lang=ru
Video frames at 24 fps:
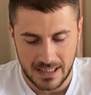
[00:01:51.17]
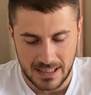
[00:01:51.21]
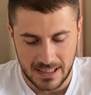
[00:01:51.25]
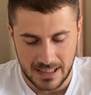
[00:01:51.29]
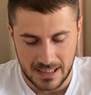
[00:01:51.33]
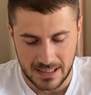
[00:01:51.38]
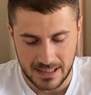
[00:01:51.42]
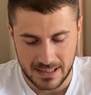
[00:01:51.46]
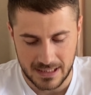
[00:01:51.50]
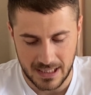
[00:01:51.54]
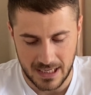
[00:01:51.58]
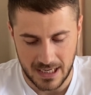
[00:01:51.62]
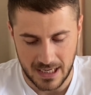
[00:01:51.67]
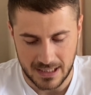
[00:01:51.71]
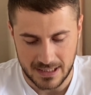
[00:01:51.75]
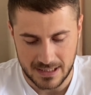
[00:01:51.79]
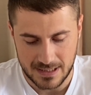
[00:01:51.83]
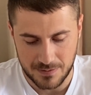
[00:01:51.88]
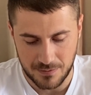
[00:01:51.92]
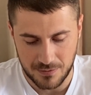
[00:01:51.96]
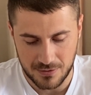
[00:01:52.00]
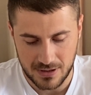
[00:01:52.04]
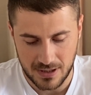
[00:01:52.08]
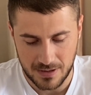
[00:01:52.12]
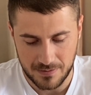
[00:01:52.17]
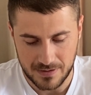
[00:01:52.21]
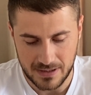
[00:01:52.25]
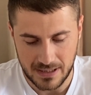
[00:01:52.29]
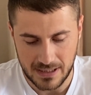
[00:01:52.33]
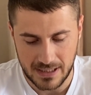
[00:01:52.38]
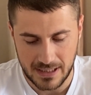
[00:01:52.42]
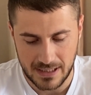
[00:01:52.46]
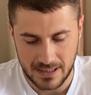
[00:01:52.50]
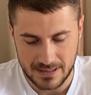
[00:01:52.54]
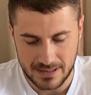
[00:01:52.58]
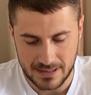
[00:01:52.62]
Итак, смотрим,
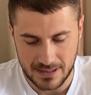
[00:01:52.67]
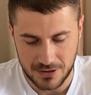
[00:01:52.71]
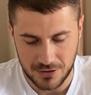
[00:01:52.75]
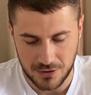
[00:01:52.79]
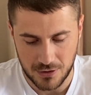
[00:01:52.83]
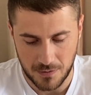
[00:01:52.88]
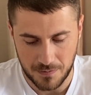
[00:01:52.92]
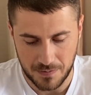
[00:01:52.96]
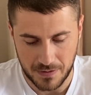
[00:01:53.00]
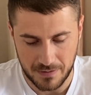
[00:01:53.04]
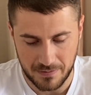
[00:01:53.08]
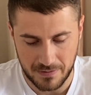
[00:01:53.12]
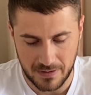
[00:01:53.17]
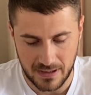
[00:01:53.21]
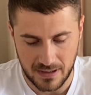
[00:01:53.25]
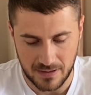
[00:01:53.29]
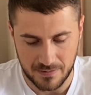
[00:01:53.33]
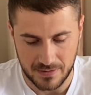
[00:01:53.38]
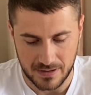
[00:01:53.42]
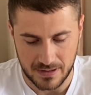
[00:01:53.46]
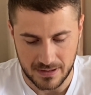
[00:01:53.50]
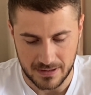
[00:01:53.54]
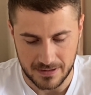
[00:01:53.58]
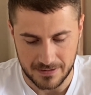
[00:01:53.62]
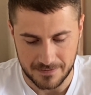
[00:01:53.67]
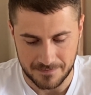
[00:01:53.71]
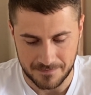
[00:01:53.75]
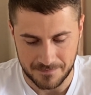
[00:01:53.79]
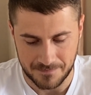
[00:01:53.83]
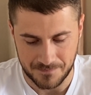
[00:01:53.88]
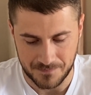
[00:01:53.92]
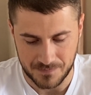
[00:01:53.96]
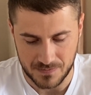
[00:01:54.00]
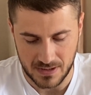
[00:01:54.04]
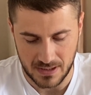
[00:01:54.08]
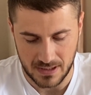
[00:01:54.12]
какие есть еще
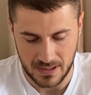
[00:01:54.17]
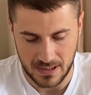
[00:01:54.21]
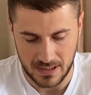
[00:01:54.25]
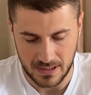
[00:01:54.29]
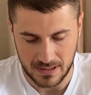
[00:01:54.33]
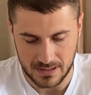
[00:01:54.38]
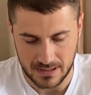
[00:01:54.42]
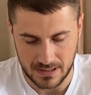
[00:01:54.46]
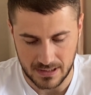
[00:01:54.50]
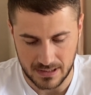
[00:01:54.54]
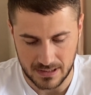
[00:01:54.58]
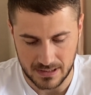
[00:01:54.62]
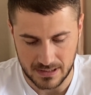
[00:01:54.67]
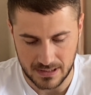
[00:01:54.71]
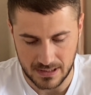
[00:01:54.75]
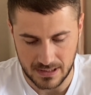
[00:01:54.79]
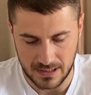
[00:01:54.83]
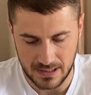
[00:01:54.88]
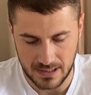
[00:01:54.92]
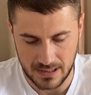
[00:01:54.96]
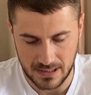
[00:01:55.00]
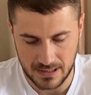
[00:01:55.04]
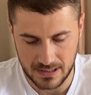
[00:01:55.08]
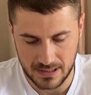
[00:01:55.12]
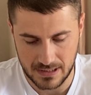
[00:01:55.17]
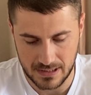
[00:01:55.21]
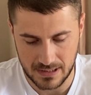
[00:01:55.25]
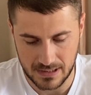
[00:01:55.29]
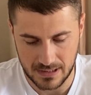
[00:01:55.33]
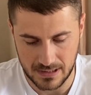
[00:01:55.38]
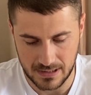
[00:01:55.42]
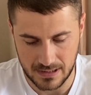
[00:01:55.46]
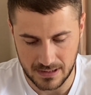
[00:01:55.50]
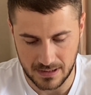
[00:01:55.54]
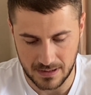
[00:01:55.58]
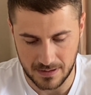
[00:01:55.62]
проблемы. Так, так, так.
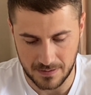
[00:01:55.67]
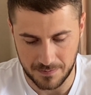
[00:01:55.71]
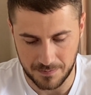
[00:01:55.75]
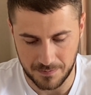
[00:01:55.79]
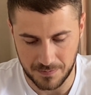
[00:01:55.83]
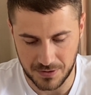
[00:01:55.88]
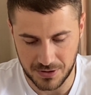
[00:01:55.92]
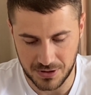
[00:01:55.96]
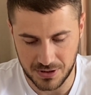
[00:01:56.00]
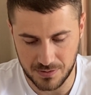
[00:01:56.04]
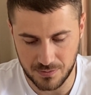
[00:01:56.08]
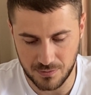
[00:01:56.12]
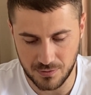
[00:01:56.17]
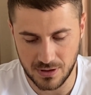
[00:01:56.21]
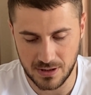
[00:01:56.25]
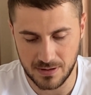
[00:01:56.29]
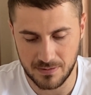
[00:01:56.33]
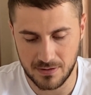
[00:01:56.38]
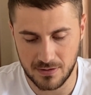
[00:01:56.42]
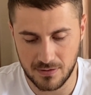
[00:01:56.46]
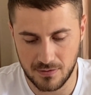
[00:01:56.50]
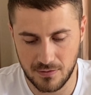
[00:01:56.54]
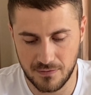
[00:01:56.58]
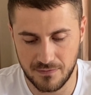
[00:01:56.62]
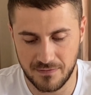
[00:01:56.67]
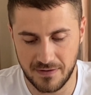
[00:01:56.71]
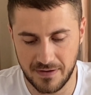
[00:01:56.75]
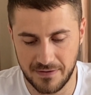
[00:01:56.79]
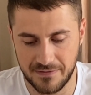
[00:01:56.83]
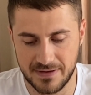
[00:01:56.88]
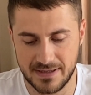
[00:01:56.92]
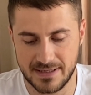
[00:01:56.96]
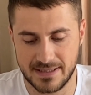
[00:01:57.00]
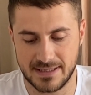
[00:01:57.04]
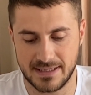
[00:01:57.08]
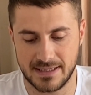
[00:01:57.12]
Э, почему не могу
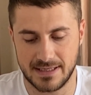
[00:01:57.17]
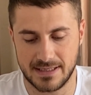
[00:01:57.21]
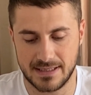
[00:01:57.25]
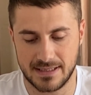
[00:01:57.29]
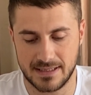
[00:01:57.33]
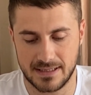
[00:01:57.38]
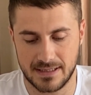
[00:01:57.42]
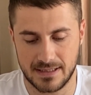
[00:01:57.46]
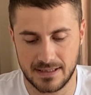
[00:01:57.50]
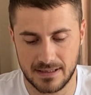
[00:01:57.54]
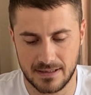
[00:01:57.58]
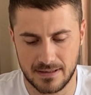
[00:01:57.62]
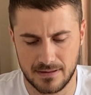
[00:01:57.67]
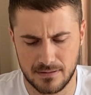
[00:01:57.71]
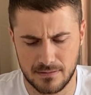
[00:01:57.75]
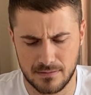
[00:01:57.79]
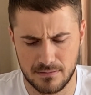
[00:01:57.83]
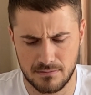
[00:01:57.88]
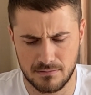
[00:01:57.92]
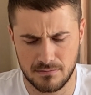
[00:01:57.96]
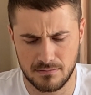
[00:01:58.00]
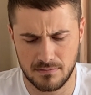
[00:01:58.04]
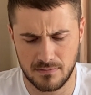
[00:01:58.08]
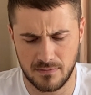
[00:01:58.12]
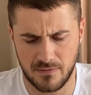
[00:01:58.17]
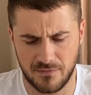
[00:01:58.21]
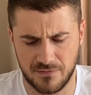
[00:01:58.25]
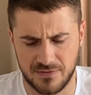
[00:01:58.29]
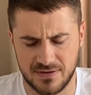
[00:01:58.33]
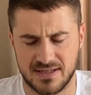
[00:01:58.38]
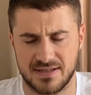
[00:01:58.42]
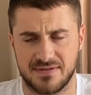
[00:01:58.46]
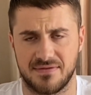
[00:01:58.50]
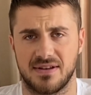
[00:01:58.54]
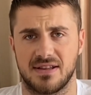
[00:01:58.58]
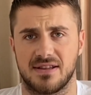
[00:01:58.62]
вывести в
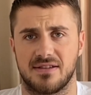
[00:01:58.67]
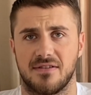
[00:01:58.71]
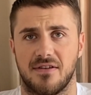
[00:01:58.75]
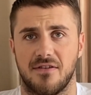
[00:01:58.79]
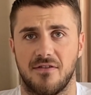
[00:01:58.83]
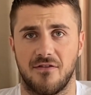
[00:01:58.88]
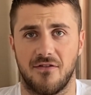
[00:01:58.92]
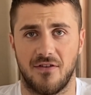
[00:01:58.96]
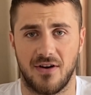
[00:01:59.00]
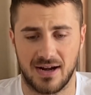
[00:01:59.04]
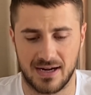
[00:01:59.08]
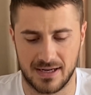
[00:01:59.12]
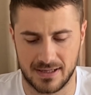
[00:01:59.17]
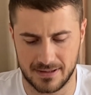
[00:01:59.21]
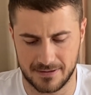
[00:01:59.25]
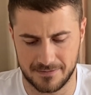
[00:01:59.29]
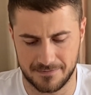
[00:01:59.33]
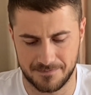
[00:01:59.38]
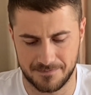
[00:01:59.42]
Sweet валет?